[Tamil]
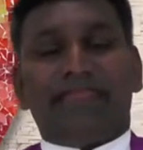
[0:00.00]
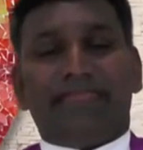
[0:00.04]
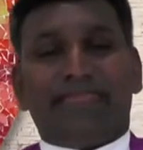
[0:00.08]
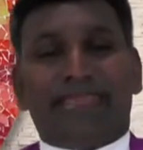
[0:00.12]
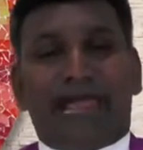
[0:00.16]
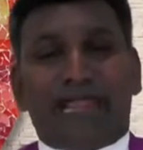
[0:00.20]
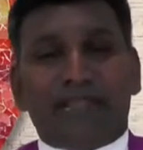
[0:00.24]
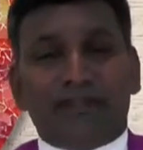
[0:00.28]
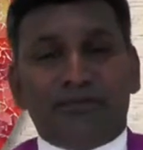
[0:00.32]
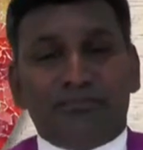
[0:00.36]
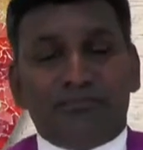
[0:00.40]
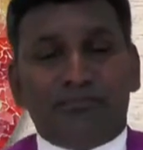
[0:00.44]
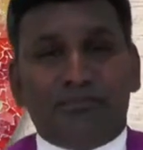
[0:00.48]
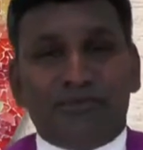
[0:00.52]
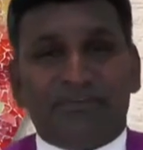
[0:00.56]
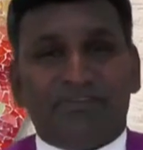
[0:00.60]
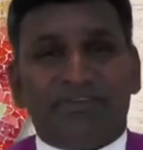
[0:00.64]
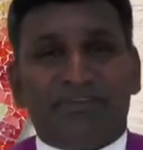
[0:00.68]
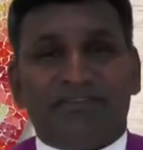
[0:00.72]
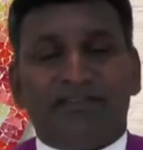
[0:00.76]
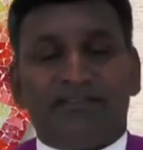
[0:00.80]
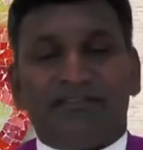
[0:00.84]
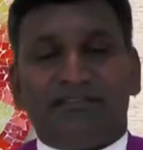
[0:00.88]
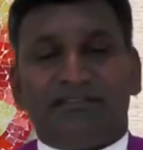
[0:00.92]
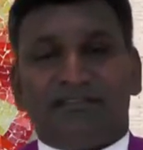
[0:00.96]
என்னை
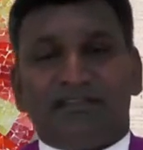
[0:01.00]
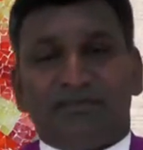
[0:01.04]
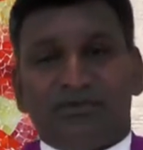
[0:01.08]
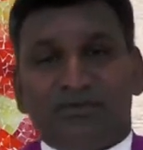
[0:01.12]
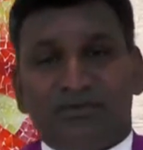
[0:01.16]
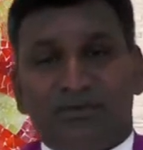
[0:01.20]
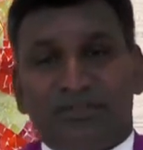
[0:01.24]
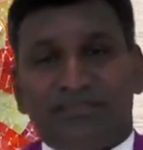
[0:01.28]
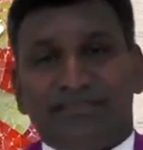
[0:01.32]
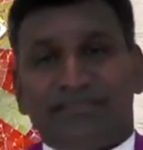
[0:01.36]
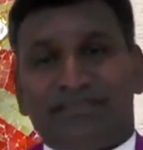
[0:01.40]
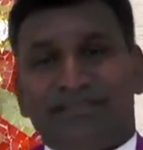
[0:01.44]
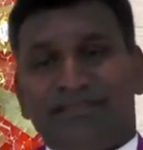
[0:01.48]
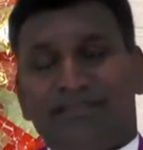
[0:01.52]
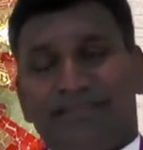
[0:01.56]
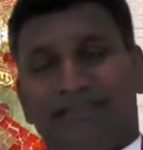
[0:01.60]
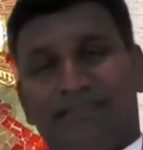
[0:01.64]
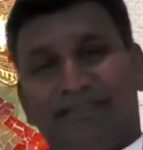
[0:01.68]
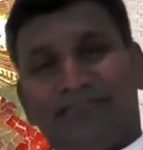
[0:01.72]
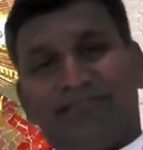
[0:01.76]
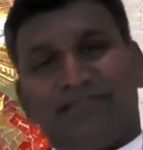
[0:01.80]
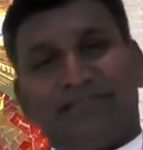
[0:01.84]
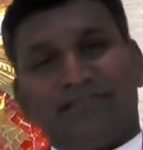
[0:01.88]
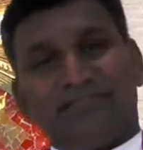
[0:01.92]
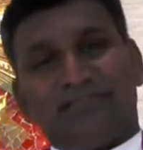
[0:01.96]
அனுப்புவரின் திருவுலத்தை
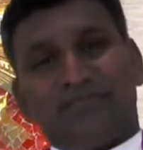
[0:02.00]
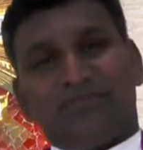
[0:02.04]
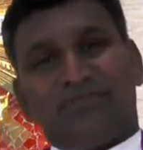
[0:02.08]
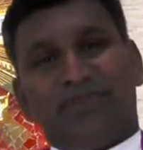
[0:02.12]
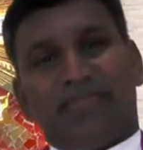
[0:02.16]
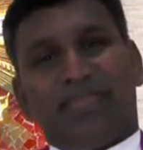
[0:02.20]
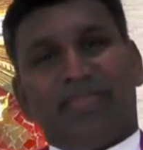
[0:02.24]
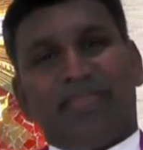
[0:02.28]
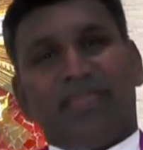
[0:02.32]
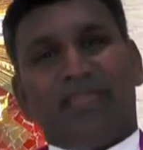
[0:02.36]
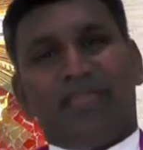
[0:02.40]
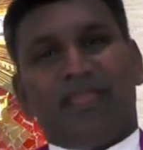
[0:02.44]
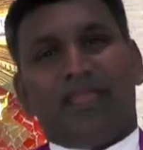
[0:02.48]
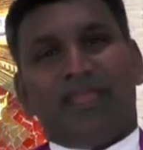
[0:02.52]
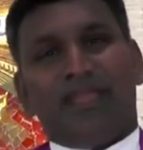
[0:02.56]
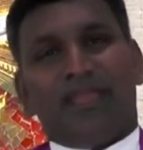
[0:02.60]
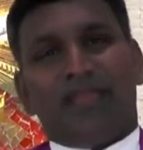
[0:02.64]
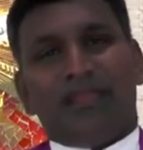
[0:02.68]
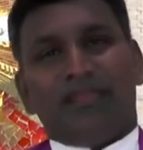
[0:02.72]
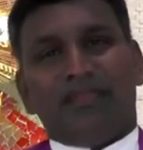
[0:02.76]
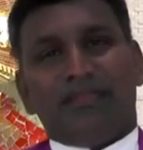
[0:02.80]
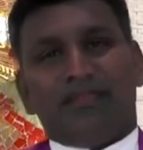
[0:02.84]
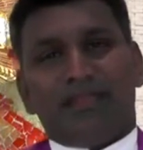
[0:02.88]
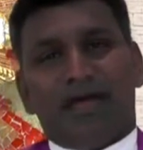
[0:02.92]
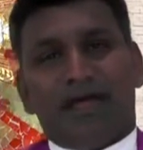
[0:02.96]
நிறைவேற்றுவே
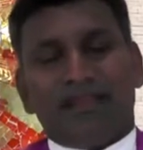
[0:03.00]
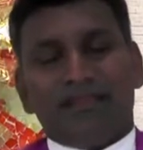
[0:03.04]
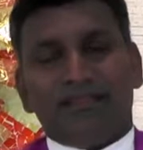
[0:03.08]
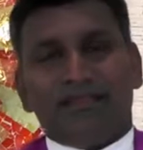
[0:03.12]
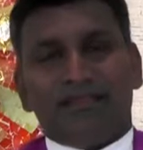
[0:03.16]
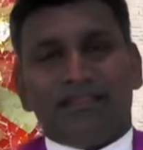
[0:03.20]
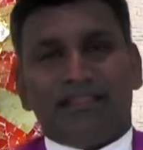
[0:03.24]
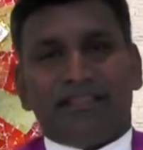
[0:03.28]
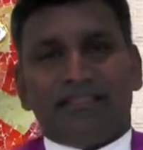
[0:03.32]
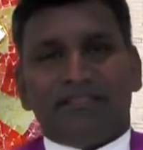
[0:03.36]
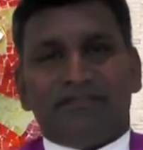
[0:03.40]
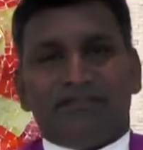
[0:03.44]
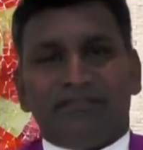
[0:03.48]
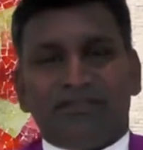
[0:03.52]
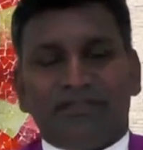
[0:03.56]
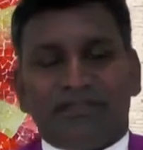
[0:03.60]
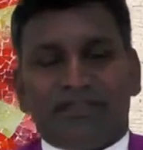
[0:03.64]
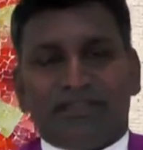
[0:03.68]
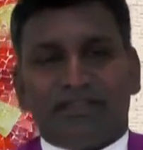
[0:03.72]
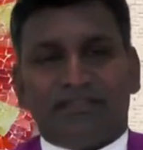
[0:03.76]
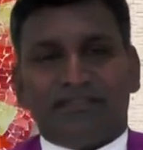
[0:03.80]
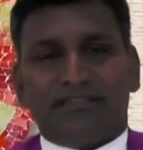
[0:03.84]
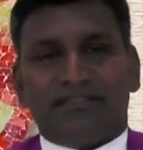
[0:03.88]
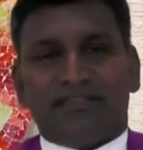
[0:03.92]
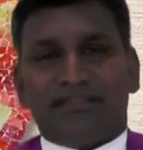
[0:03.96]
நான் இந்த
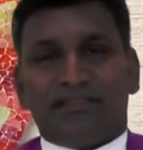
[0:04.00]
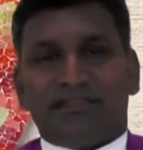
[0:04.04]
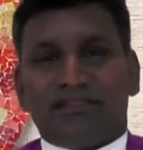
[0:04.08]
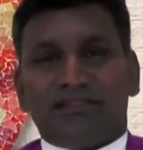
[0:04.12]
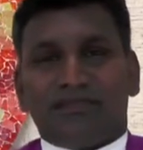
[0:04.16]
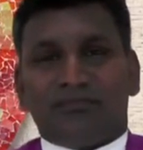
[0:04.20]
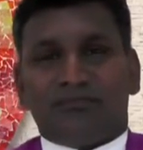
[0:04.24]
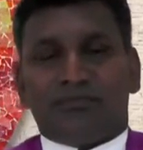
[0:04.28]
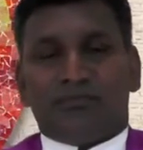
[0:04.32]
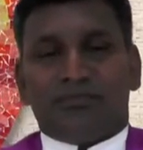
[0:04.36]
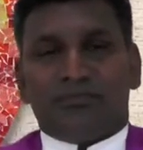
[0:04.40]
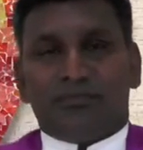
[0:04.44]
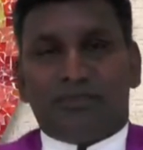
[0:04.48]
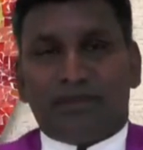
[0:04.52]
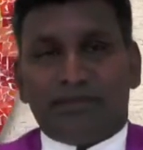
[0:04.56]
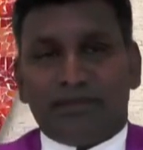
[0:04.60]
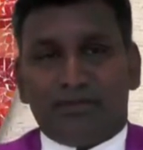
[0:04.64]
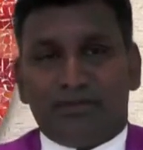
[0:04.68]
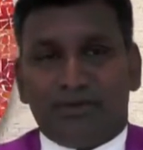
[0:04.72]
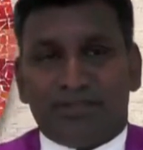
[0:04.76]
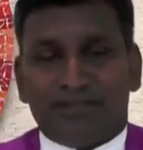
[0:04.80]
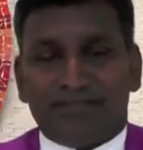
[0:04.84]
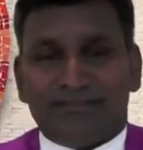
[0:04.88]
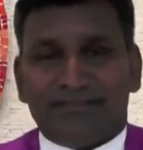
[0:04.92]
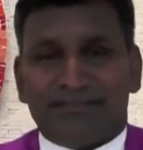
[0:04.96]
விண்ணகத்திலிருந்து
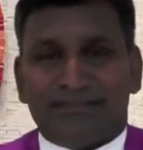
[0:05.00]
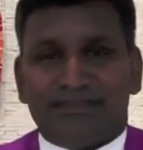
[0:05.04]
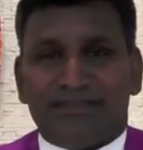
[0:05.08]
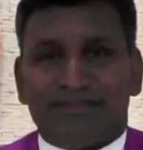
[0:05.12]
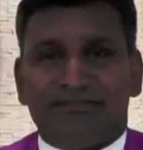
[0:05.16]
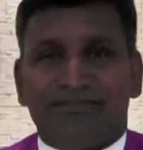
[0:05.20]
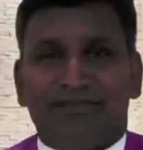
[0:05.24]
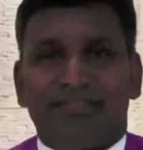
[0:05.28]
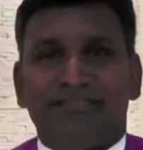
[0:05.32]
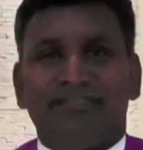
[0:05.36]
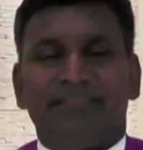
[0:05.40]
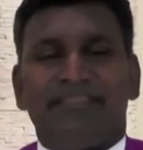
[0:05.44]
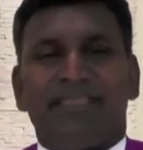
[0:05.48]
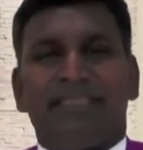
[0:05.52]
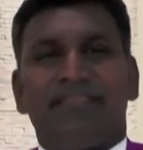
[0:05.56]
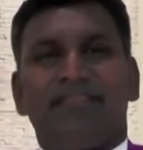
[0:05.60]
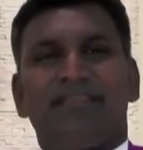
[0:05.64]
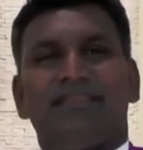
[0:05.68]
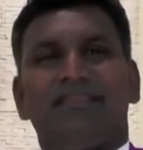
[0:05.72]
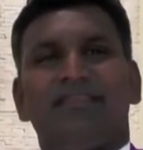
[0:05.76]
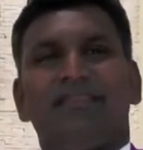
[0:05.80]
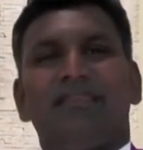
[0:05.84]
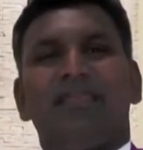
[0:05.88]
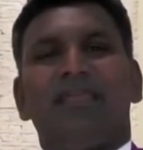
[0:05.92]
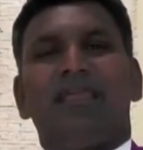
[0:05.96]
மண் உலகத்திற்கு
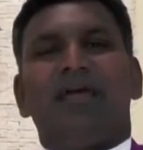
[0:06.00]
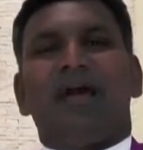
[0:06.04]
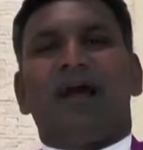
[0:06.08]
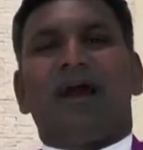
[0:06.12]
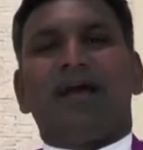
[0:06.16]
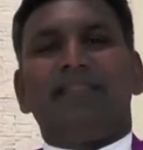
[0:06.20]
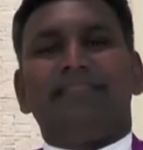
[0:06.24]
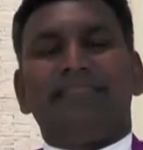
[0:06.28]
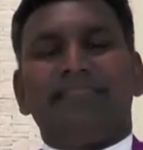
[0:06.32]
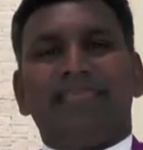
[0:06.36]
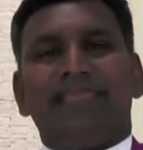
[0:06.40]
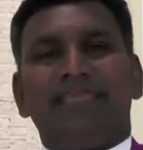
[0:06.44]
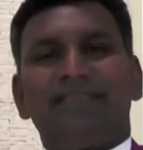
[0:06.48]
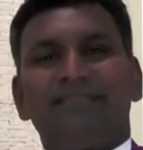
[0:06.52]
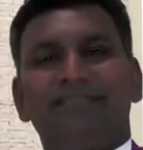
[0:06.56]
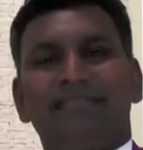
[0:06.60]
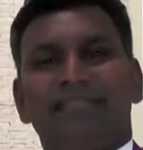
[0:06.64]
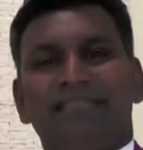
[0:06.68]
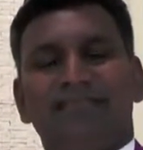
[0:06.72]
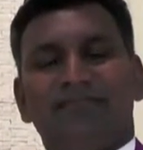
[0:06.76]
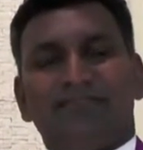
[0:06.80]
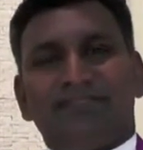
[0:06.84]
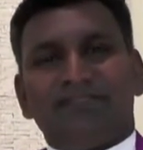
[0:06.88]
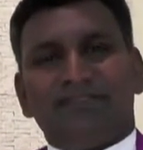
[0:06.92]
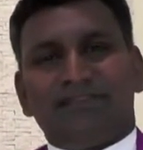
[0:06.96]
வந்தேன் அதையே
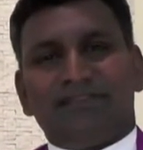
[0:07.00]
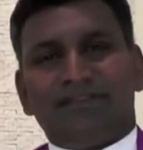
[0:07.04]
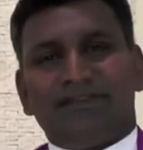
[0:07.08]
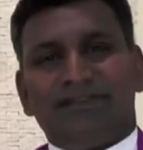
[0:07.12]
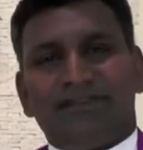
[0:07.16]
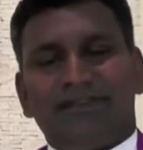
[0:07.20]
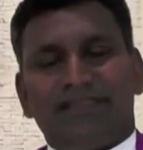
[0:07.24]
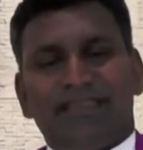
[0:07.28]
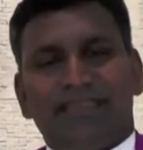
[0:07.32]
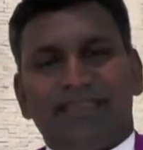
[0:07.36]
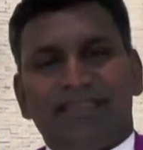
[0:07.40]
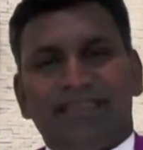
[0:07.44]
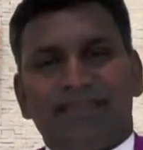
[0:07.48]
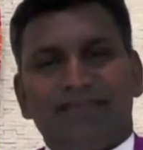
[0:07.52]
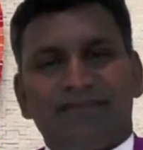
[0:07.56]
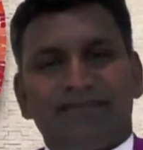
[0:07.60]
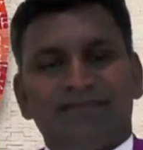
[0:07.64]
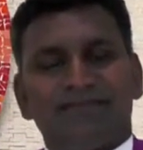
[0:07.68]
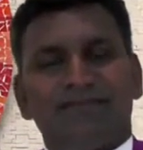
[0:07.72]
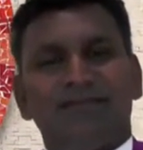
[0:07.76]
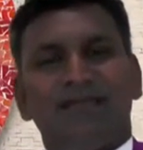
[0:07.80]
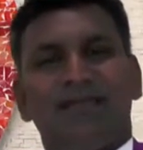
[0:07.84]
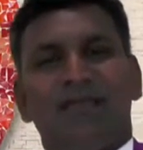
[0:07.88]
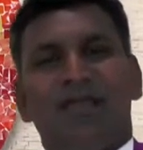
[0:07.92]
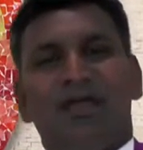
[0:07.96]
செய்ய வந்திருக்கிறேன்
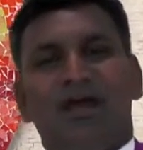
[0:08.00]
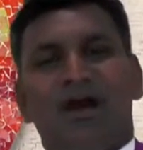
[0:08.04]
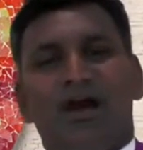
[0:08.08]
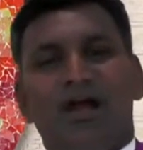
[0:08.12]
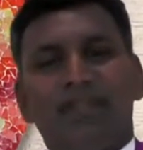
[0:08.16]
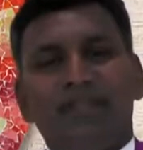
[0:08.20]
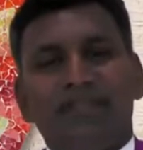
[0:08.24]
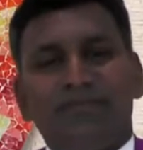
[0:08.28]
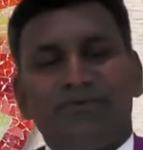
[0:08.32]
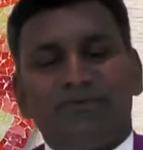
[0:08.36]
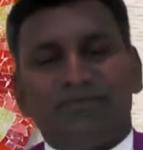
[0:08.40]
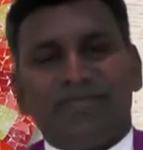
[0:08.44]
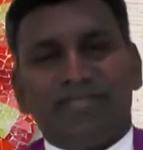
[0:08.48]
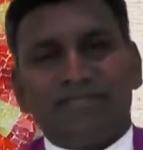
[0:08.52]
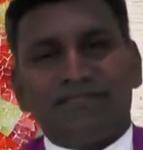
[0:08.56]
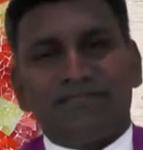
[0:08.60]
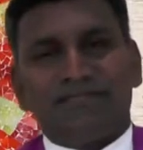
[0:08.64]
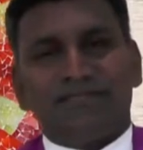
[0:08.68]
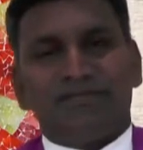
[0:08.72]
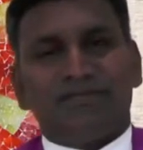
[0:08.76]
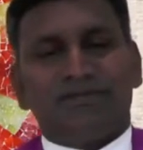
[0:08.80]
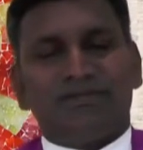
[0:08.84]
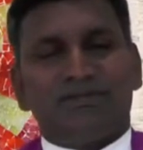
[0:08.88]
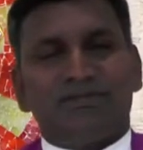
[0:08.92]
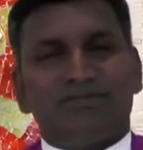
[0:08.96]
என்று ஆண்டவர்
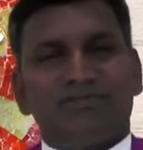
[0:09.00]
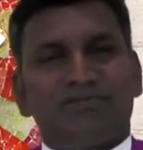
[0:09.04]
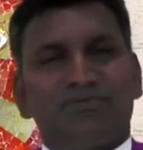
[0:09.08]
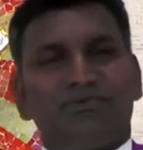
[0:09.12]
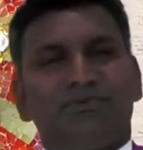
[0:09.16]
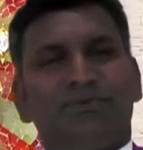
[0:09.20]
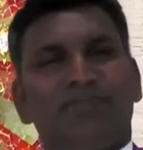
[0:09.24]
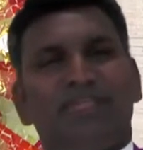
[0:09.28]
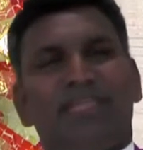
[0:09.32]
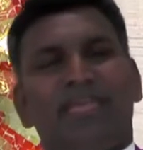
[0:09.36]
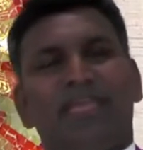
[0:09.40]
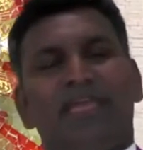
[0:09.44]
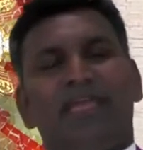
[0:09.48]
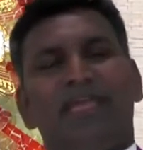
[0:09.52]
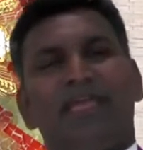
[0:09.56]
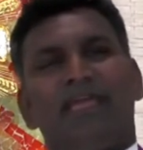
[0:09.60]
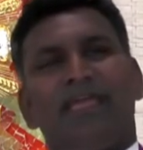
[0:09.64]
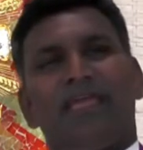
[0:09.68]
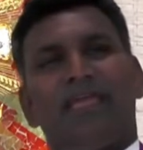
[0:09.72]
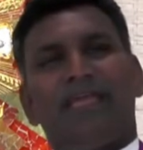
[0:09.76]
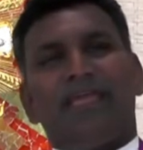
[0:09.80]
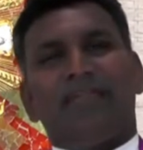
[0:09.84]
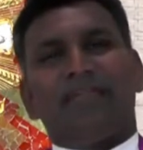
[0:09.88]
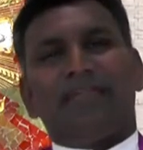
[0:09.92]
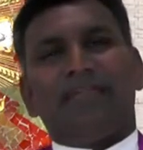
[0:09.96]
இயேசு கிறிஸ்துனுடைய
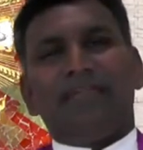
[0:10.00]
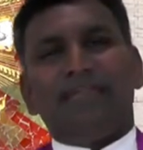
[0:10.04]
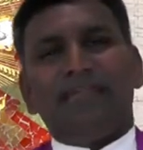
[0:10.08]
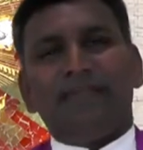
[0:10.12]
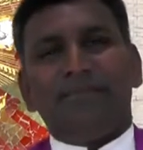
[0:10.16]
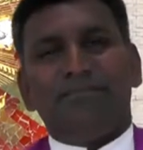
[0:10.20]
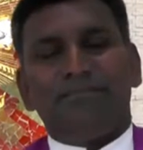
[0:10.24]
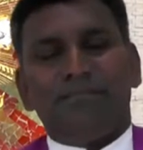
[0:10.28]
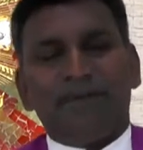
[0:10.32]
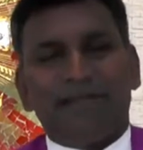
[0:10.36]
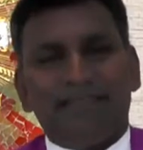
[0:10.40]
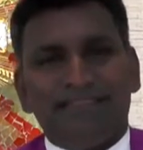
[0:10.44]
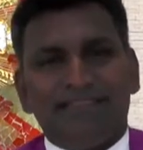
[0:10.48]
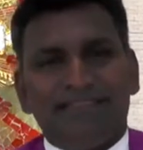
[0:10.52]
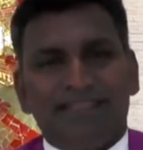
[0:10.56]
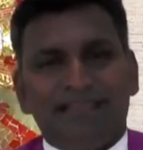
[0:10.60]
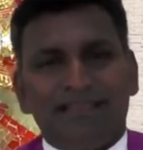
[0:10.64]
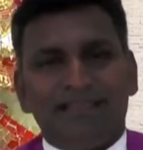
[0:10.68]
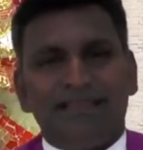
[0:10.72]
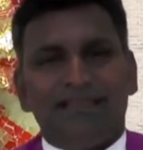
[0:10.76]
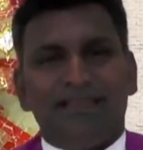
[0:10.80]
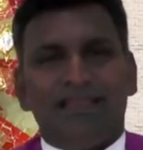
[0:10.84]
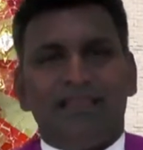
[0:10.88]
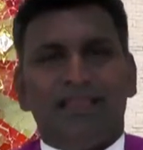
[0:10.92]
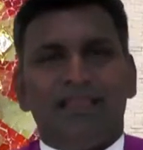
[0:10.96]

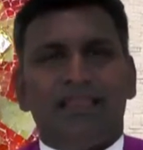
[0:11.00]
கீழ்ப்படிதல்